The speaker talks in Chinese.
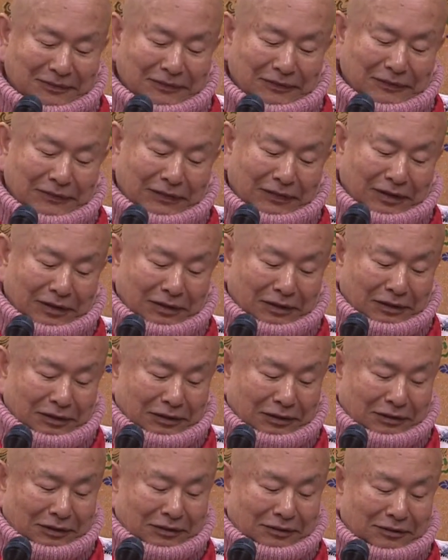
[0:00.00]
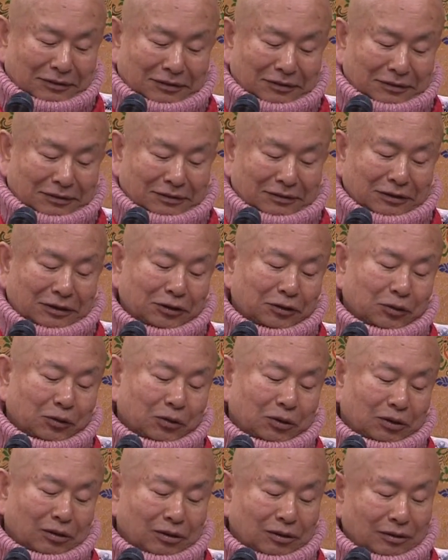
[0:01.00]
”结
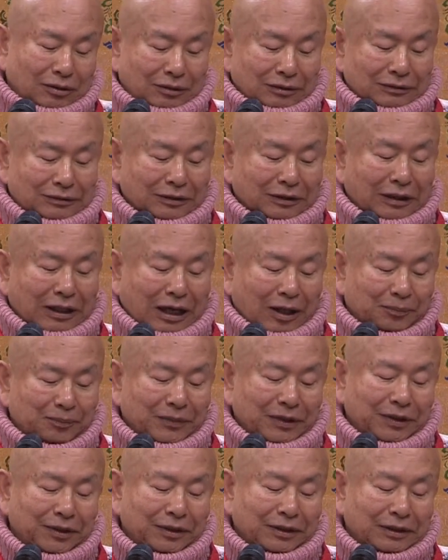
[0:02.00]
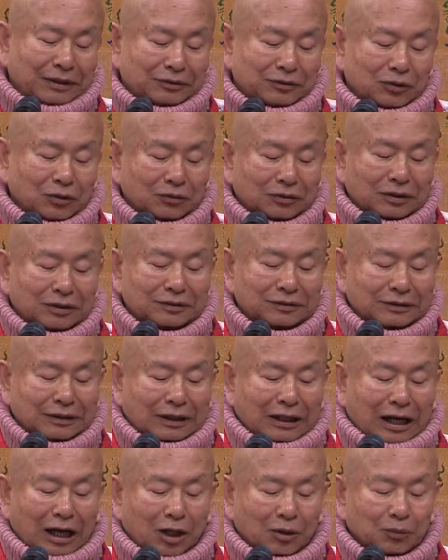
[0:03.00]
果这个阿贝呀，就跟着
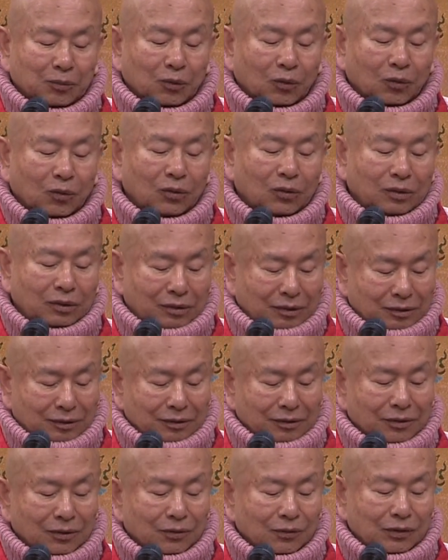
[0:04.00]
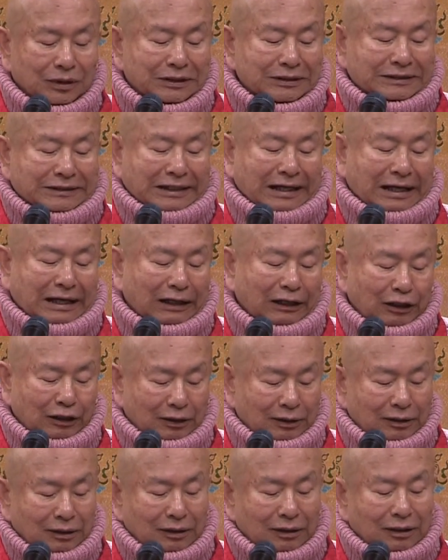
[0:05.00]
阿伯回家，
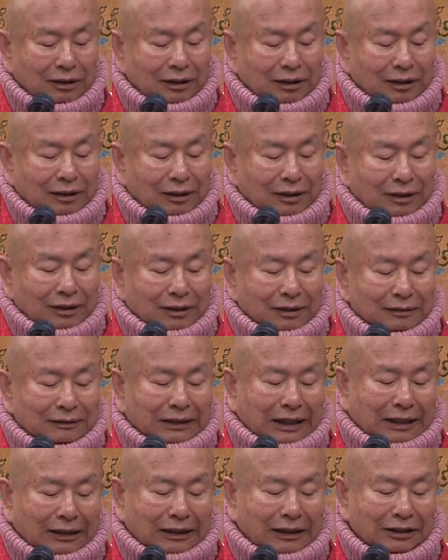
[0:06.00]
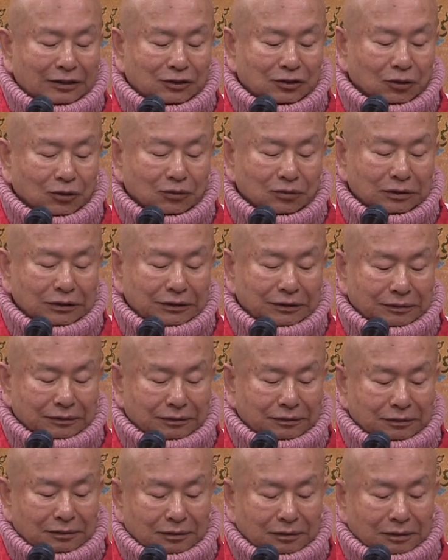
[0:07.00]
打开抽屉，
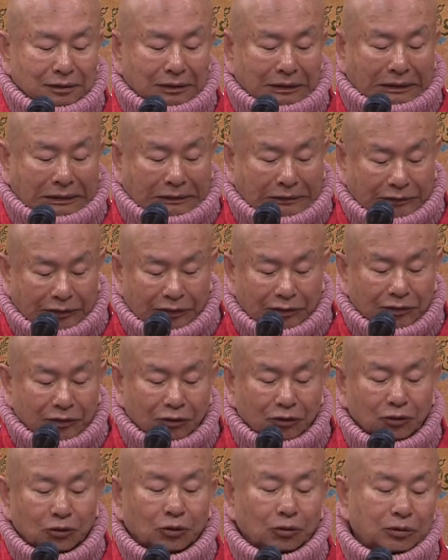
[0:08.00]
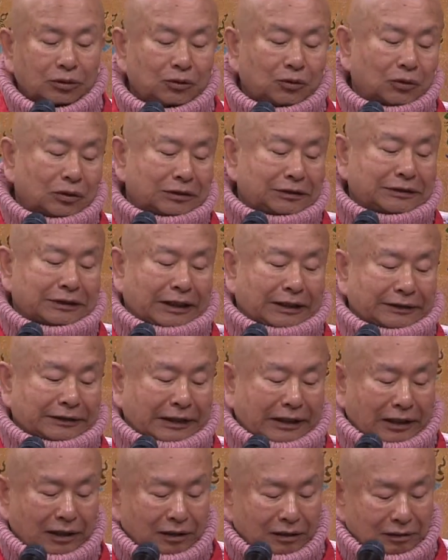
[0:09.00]
真的有一堆假
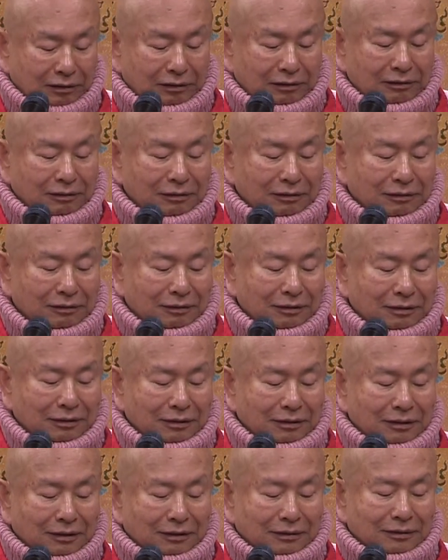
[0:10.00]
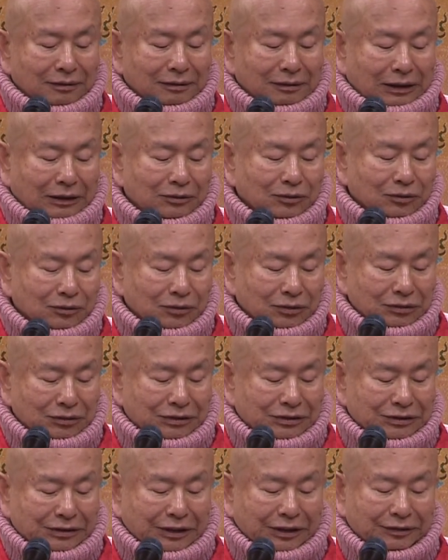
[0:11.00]
牙，他就是
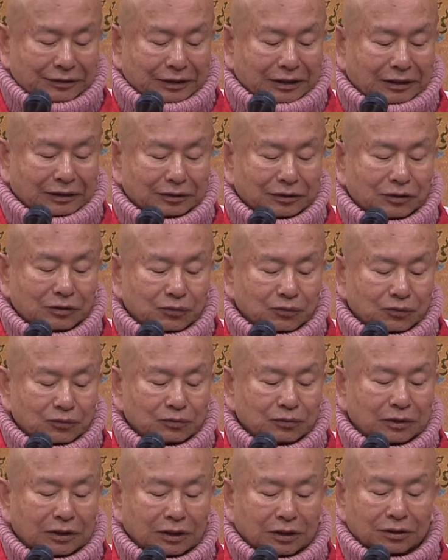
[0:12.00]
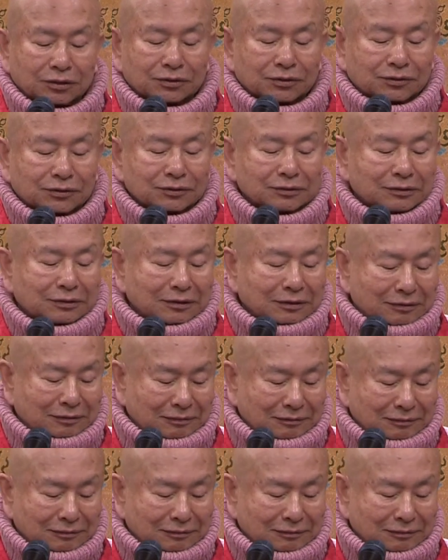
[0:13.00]
选了一副合适的，